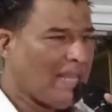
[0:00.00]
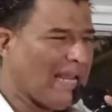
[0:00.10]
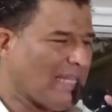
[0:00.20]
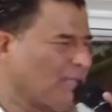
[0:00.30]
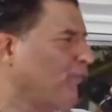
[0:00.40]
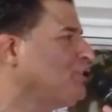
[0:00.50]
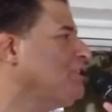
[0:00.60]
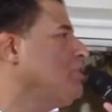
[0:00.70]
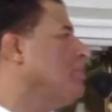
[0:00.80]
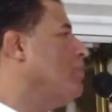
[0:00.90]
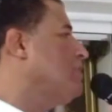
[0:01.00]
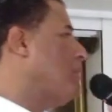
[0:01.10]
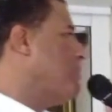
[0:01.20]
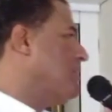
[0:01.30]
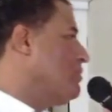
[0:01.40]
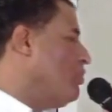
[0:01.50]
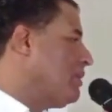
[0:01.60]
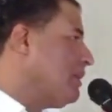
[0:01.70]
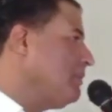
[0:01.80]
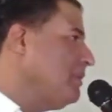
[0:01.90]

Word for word: a la disposición de otra persona.